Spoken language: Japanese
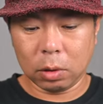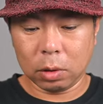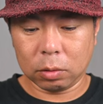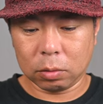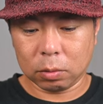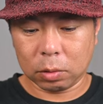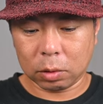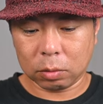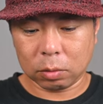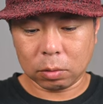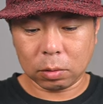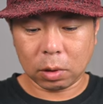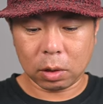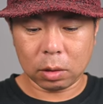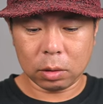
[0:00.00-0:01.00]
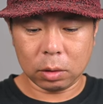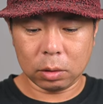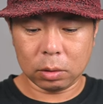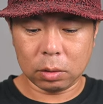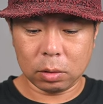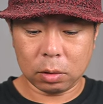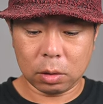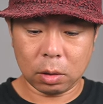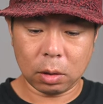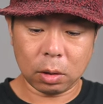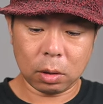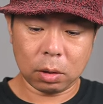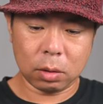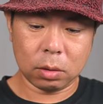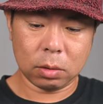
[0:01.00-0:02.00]
と8のやトを借
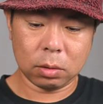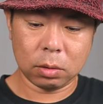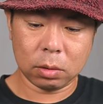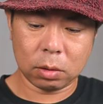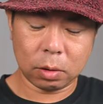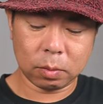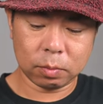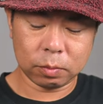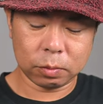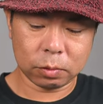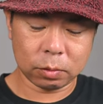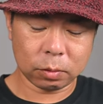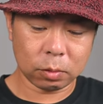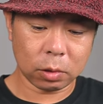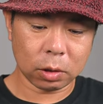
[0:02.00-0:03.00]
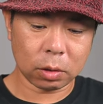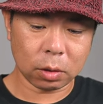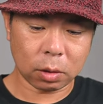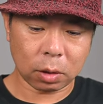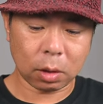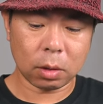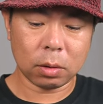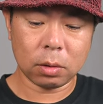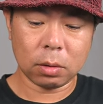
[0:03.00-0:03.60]
りて何分取れたか